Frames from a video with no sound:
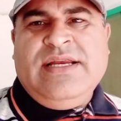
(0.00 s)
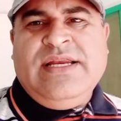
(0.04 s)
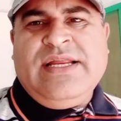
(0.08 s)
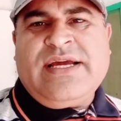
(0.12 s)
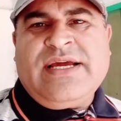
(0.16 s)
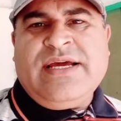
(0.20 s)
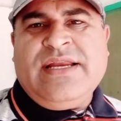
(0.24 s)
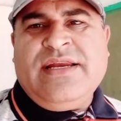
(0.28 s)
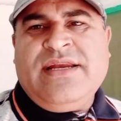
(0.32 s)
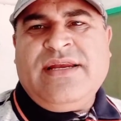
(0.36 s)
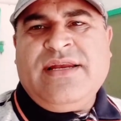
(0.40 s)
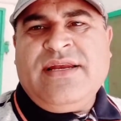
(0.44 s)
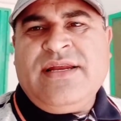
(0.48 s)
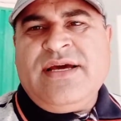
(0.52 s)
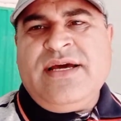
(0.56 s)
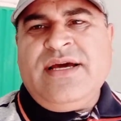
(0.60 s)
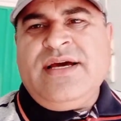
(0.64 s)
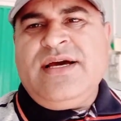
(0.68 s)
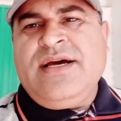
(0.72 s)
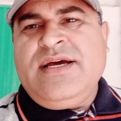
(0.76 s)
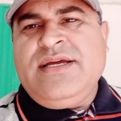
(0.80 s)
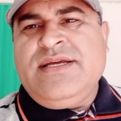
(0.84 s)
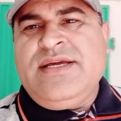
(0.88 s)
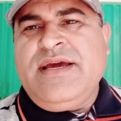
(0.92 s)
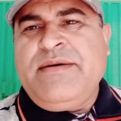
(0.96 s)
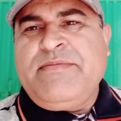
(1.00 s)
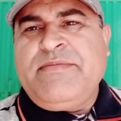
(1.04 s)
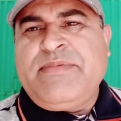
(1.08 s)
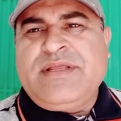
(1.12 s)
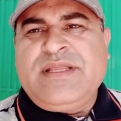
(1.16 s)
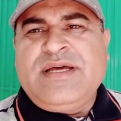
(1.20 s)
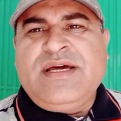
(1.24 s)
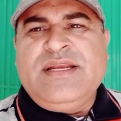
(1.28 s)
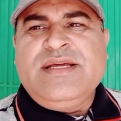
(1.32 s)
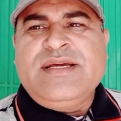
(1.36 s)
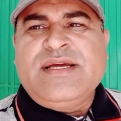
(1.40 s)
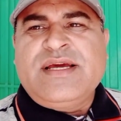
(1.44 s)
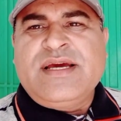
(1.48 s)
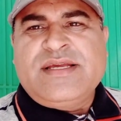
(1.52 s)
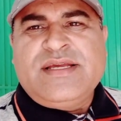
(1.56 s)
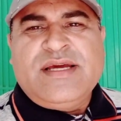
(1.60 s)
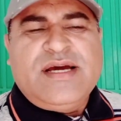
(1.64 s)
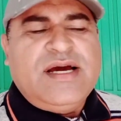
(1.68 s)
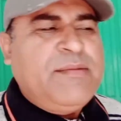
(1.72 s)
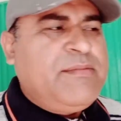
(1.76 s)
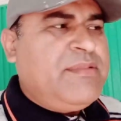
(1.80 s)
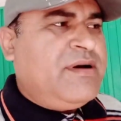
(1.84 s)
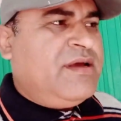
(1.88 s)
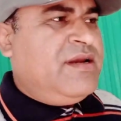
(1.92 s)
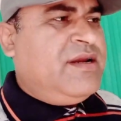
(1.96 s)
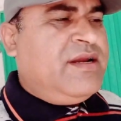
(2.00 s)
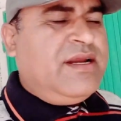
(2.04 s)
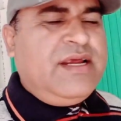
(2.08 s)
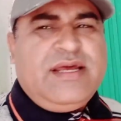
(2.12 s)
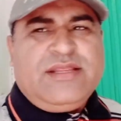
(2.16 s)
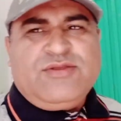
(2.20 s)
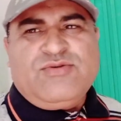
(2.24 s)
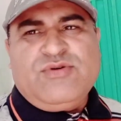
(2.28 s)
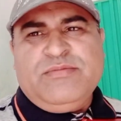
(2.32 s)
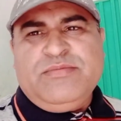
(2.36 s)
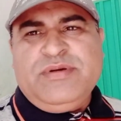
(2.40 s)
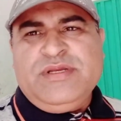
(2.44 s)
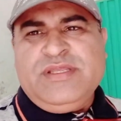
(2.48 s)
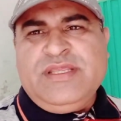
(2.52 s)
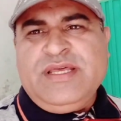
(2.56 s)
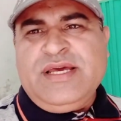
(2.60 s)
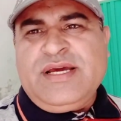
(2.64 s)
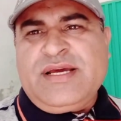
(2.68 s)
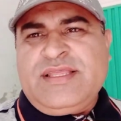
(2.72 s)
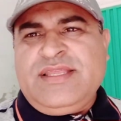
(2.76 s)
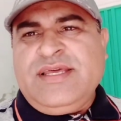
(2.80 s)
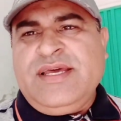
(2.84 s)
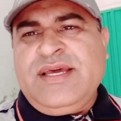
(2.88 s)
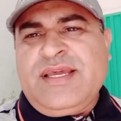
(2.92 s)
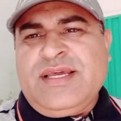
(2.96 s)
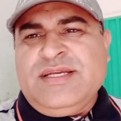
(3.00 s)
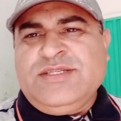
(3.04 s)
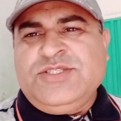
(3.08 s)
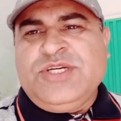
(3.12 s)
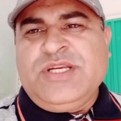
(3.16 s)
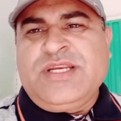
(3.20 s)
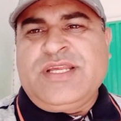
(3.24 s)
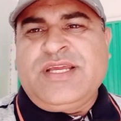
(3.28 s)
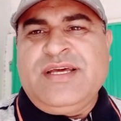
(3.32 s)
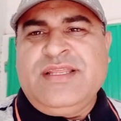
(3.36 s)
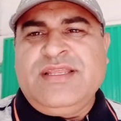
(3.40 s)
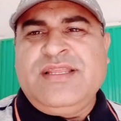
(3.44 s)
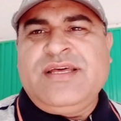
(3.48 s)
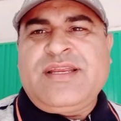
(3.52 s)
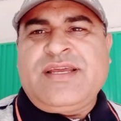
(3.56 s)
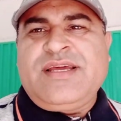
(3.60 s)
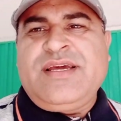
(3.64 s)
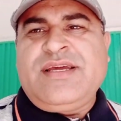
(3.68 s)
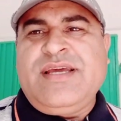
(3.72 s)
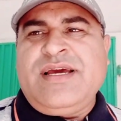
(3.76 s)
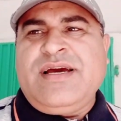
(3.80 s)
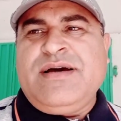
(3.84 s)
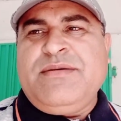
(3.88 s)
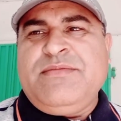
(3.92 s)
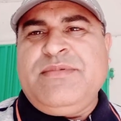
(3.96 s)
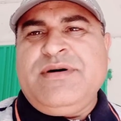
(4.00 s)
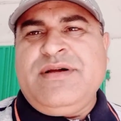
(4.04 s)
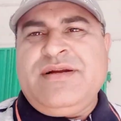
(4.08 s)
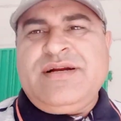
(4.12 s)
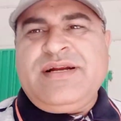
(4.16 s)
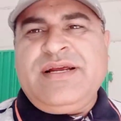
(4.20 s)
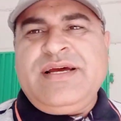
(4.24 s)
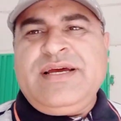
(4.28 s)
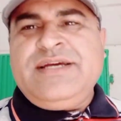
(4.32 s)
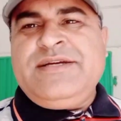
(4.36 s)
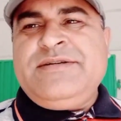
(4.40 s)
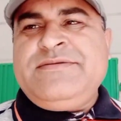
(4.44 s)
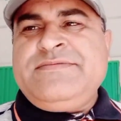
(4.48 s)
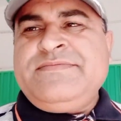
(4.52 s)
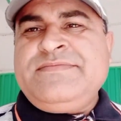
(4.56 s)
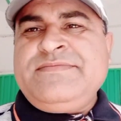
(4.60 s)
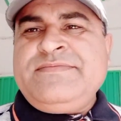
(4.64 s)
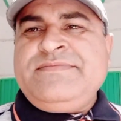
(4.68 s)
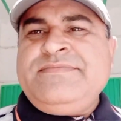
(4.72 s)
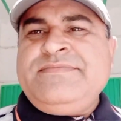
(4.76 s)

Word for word: लेकिन ये पता नहीं कि क्या बन रहा है तो अभी देखते हैं किचन के अंदर के क्या बन रहा है